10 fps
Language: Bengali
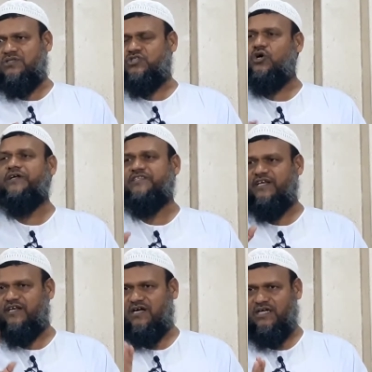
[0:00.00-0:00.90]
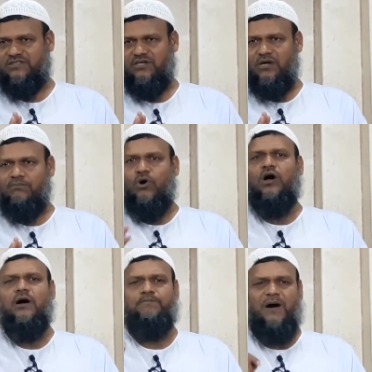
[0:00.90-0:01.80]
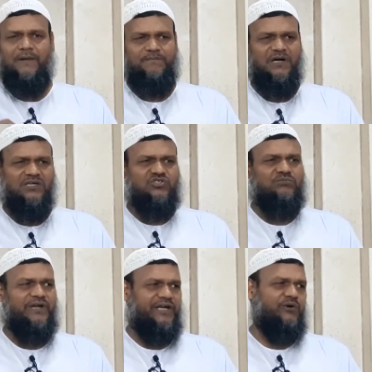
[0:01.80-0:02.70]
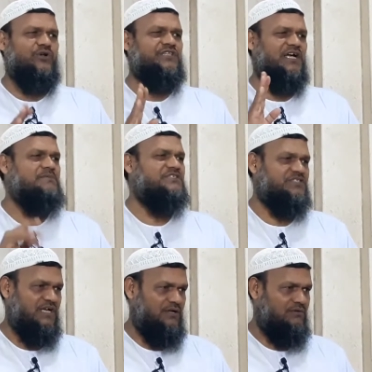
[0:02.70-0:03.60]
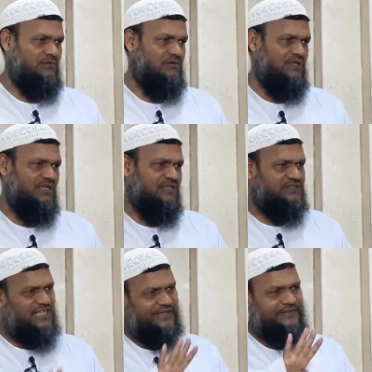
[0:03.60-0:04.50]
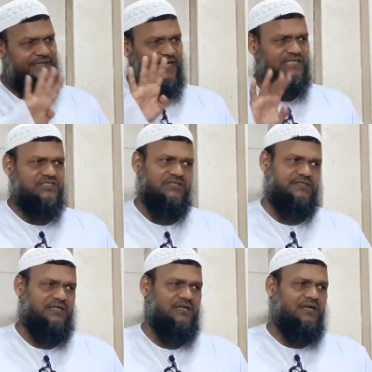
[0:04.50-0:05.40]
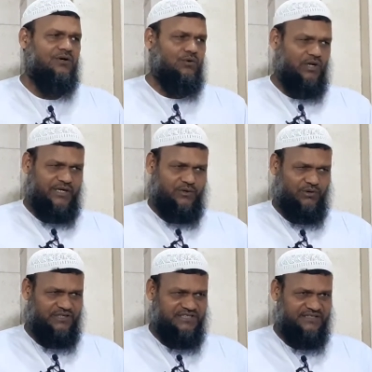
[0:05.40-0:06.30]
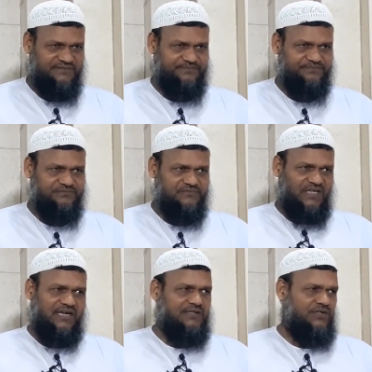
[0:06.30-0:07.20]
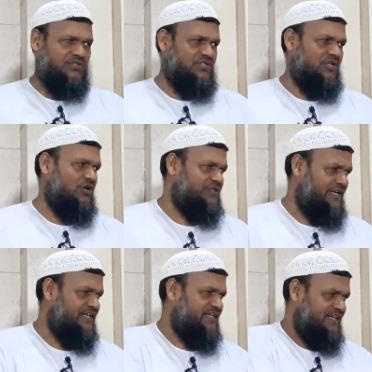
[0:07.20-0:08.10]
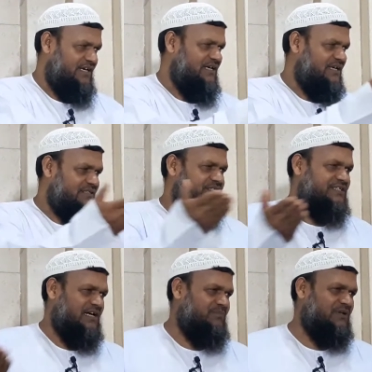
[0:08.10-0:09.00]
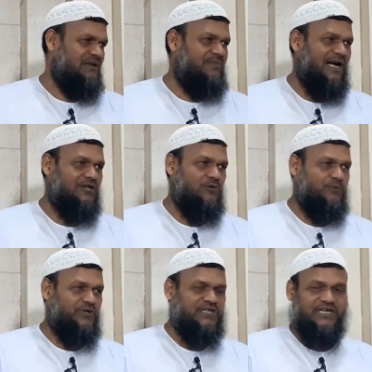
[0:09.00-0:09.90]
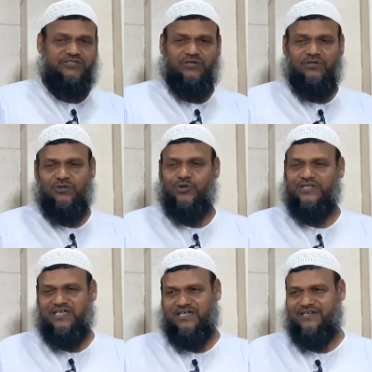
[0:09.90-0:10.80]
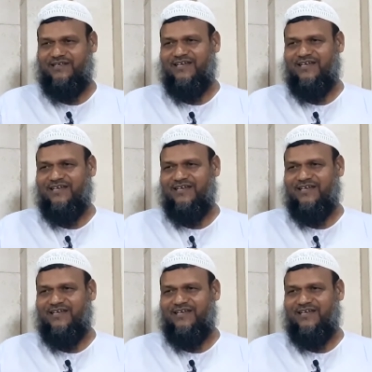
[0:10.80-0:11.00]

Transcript: শয়তানের কাজ মহাপাপ তোমরা এগুলি থেকে বেঁচে থাকো চারটে একসাথে উল্লেখ করেছেন তার একটা হচ্ছে লটারি কিনা যেটা আপনারা ভাগ্য পরীক্ষার জন্য করে থাকেন